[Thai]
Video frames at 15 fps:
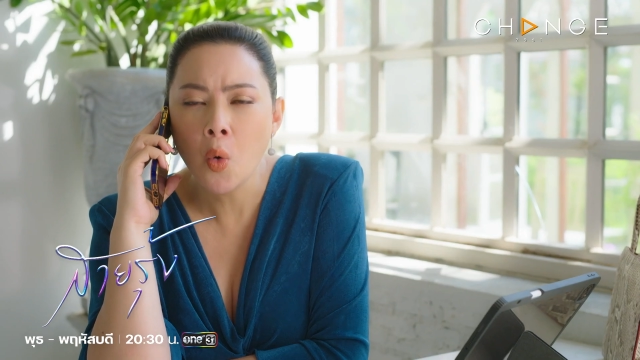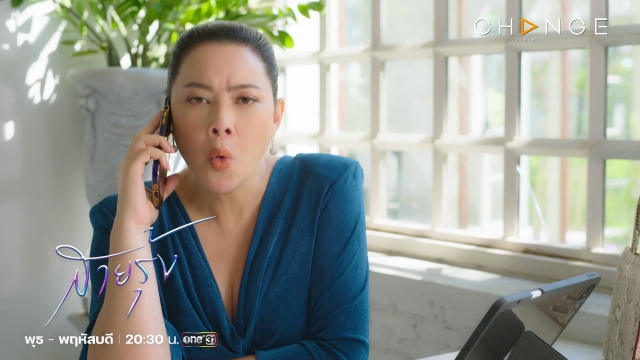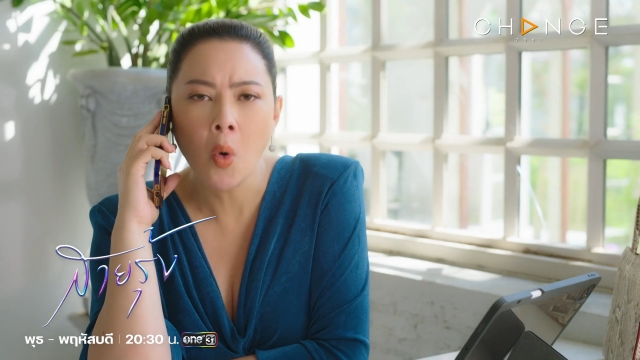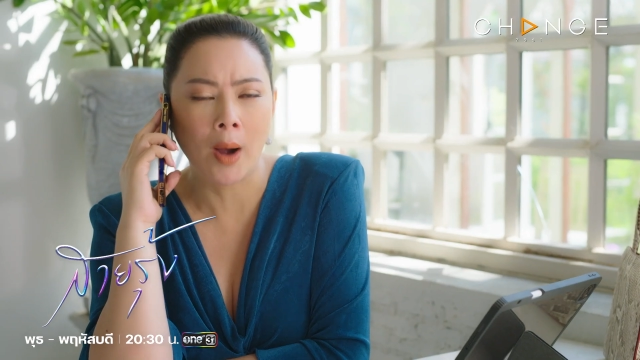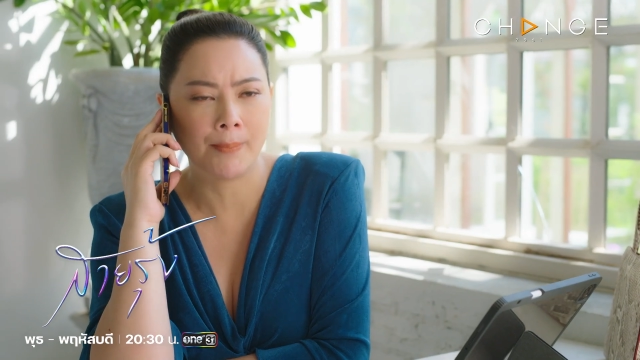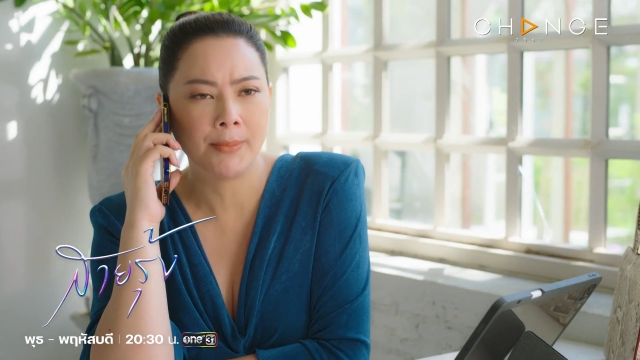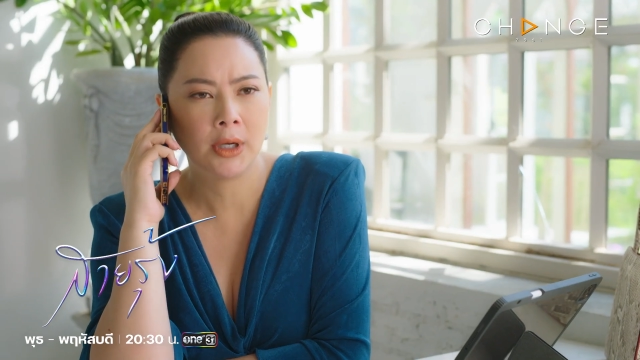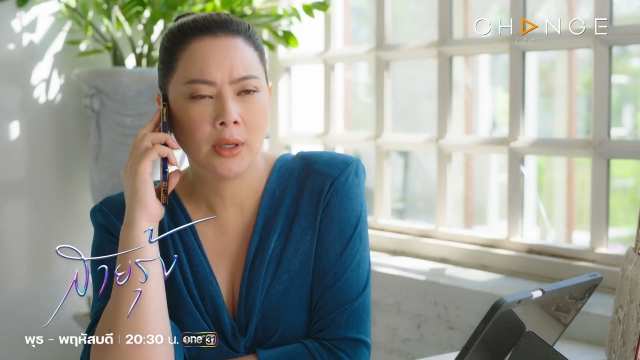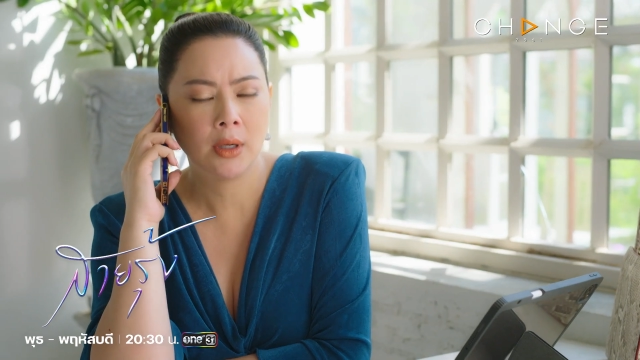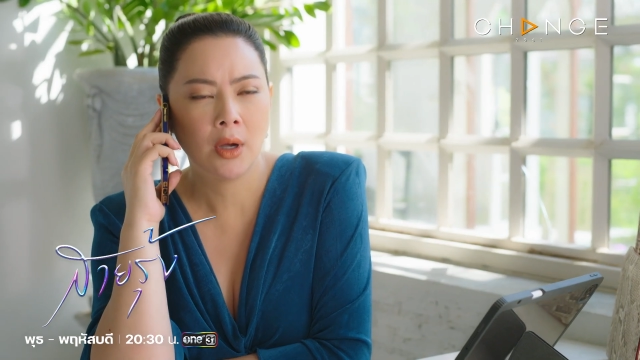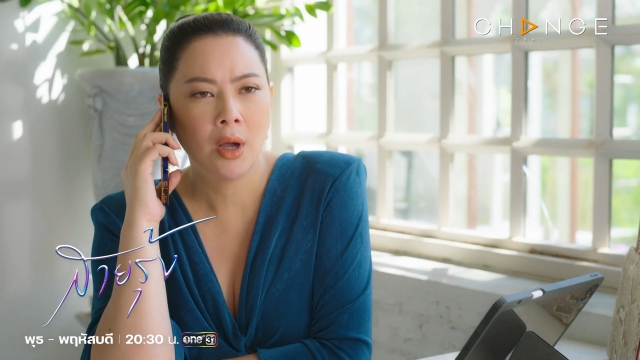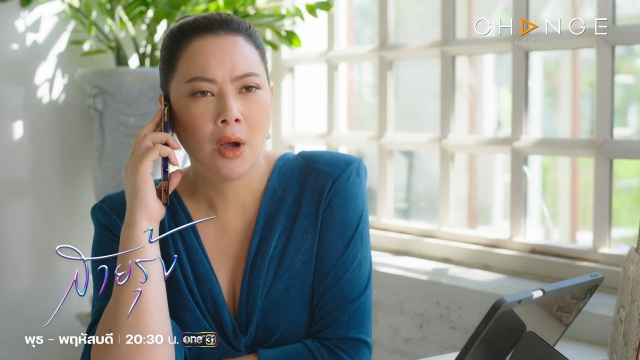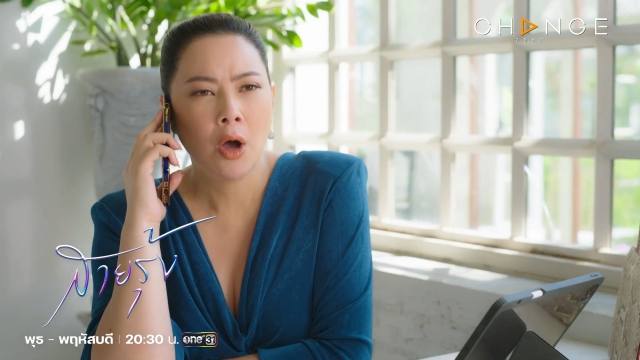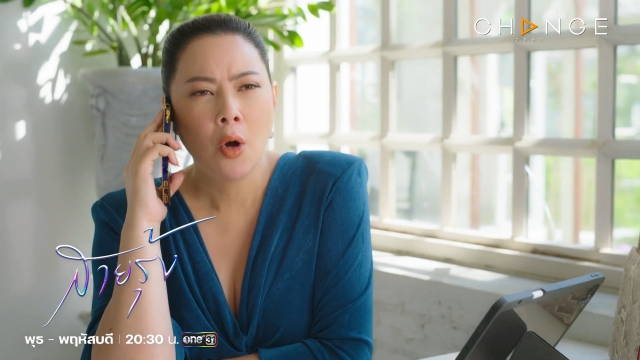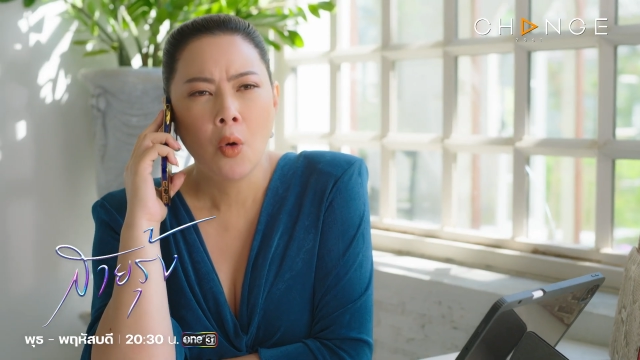หวบ
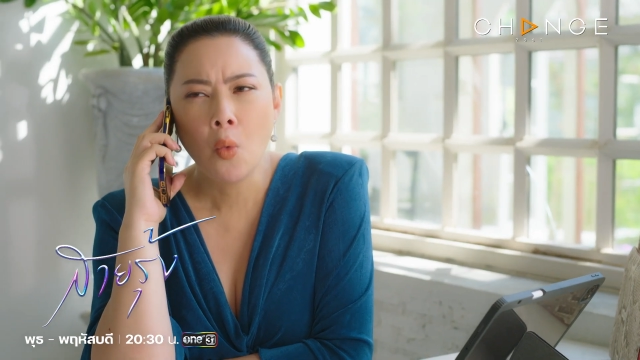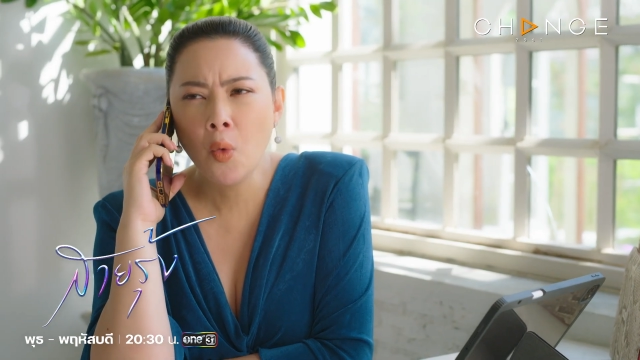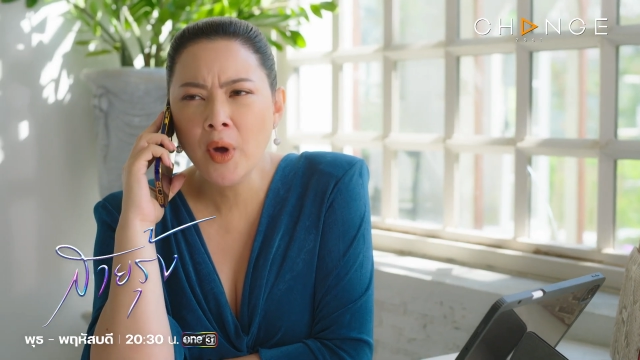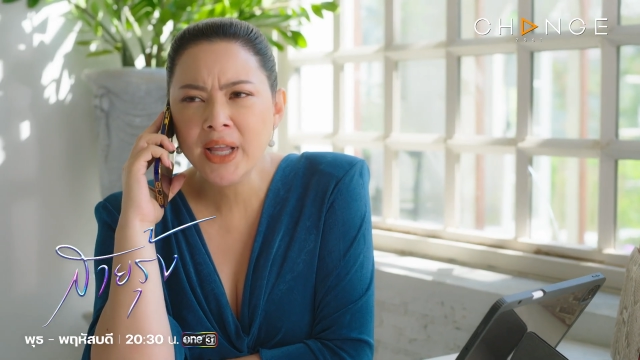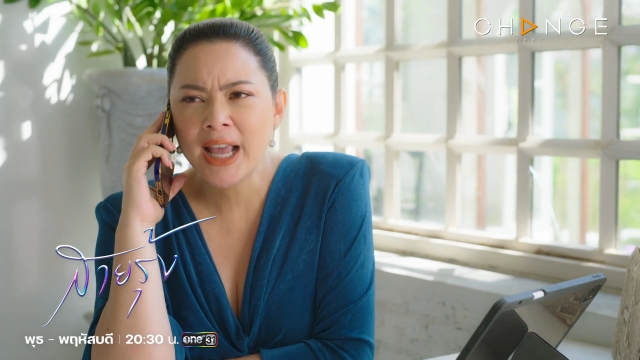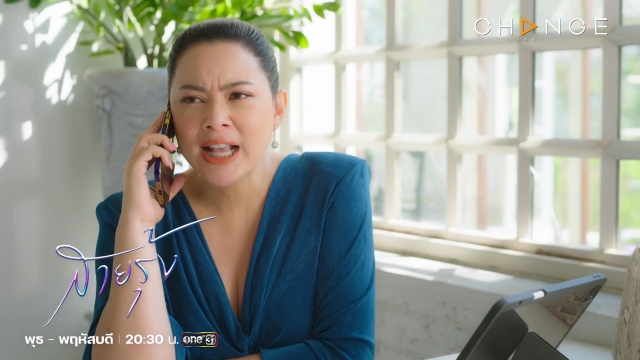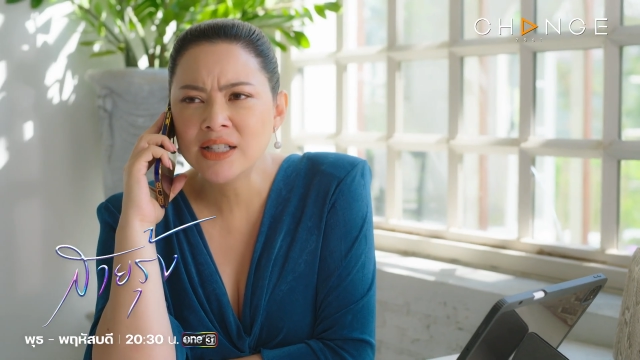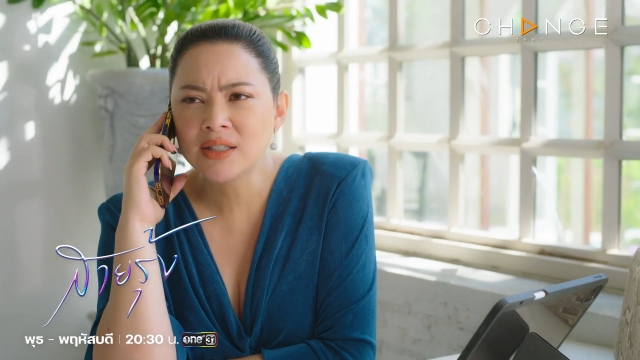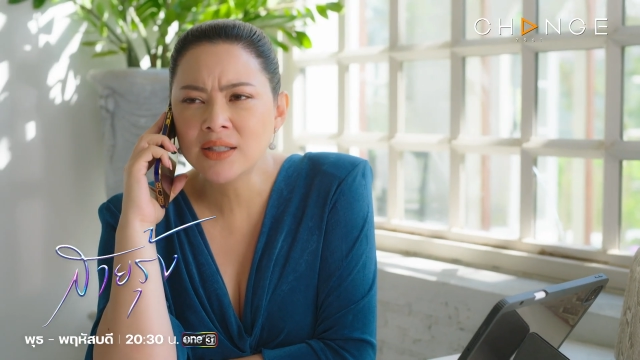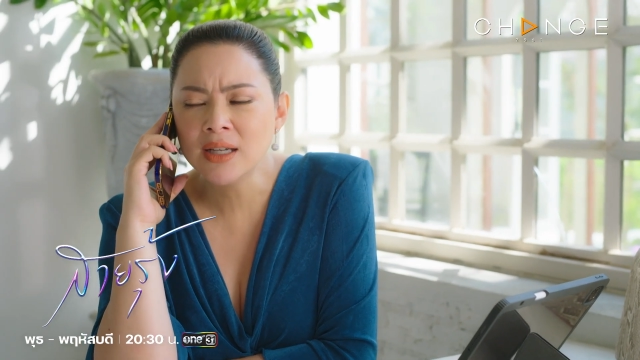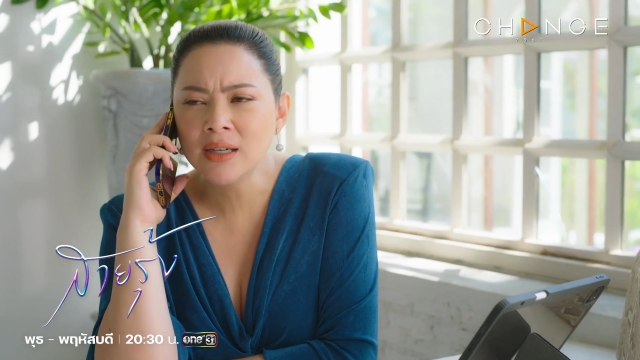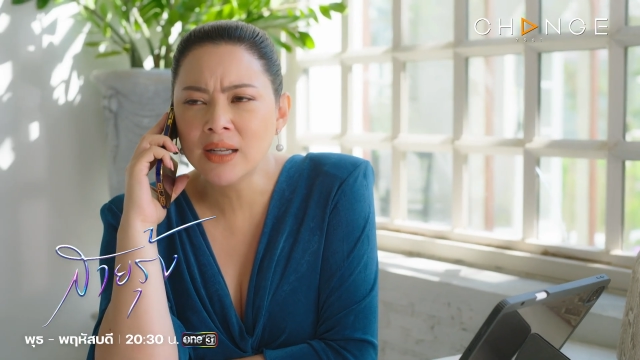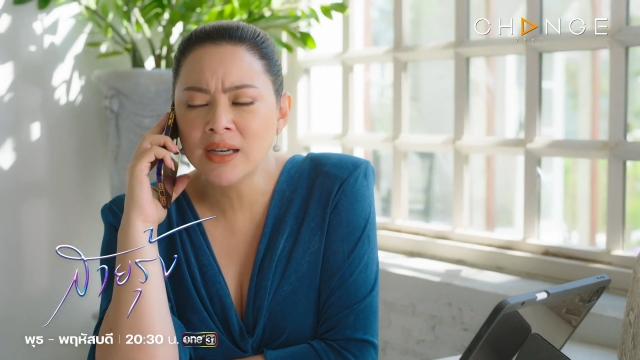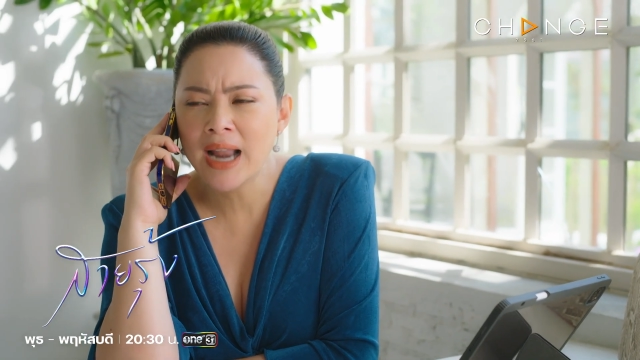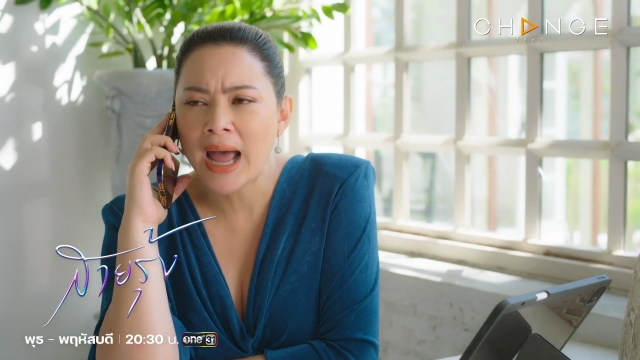อุ้ยแคนเซิล
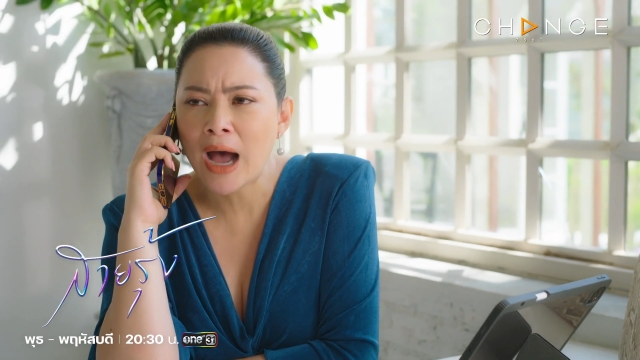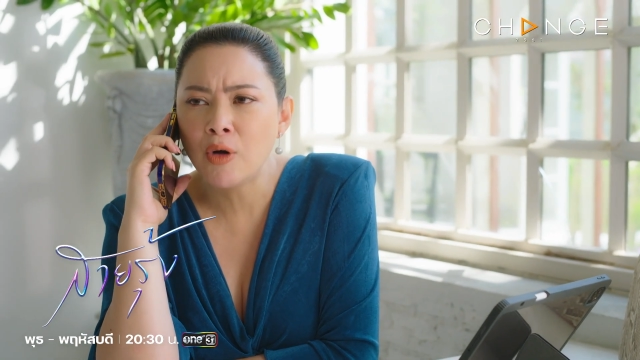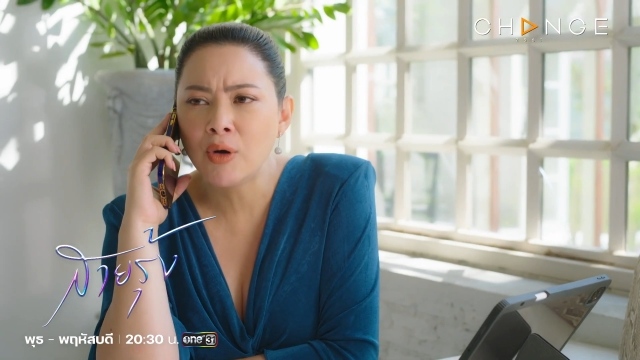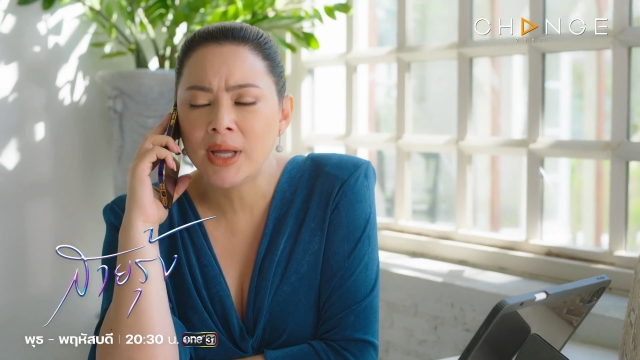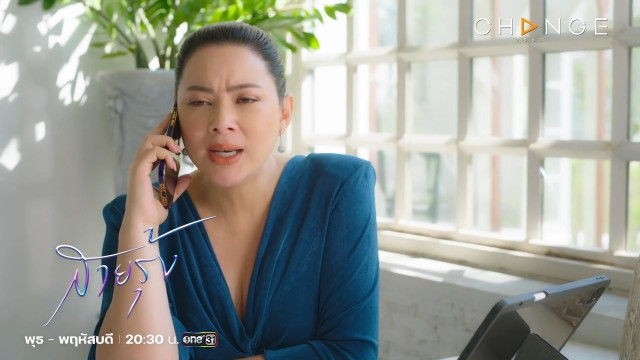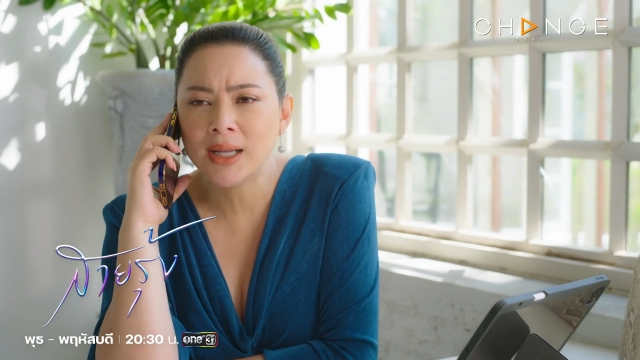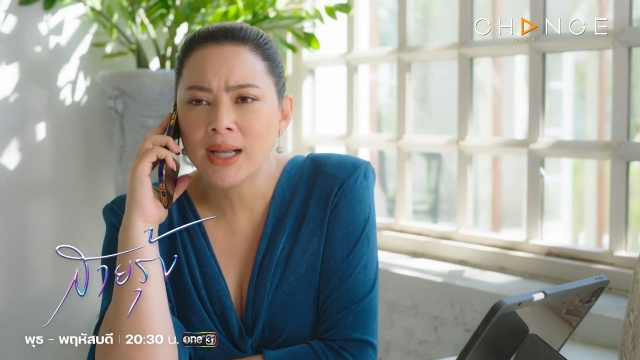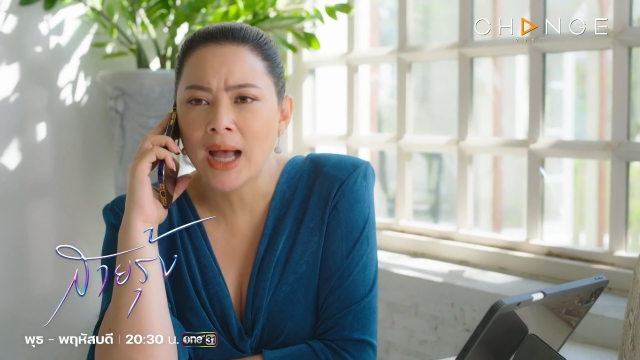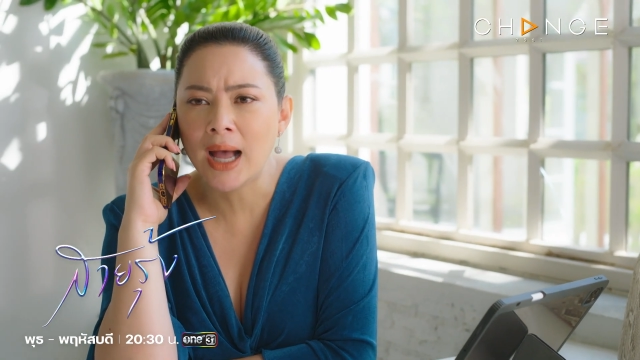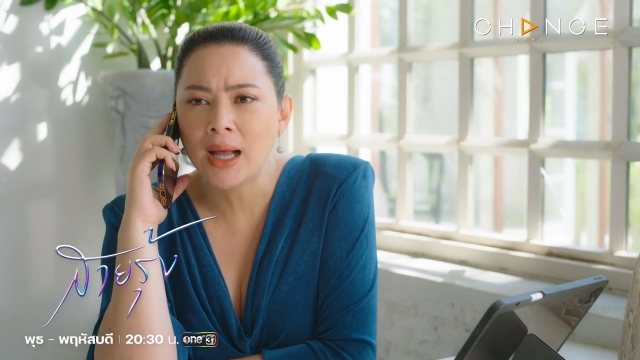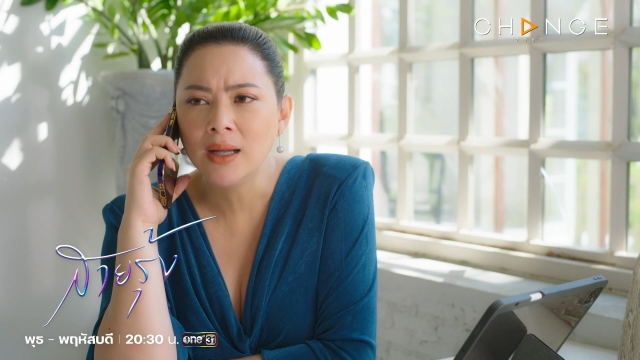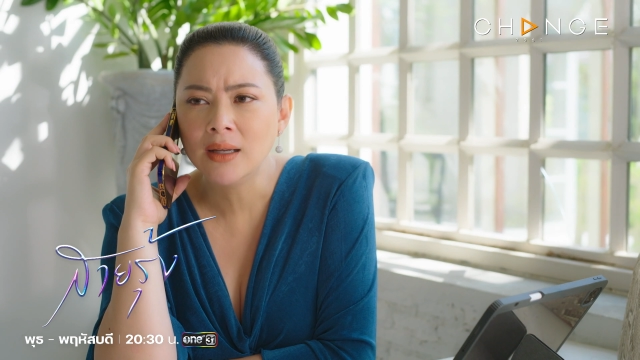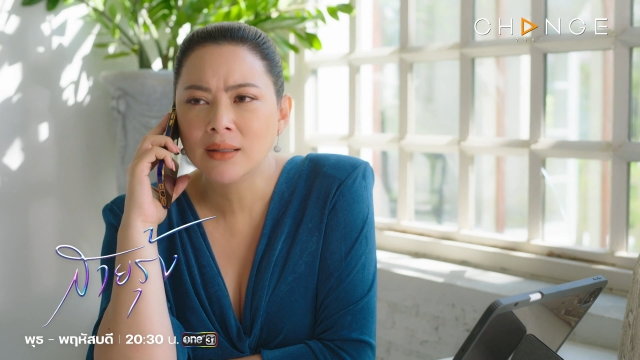ระนาวเลยนะคะ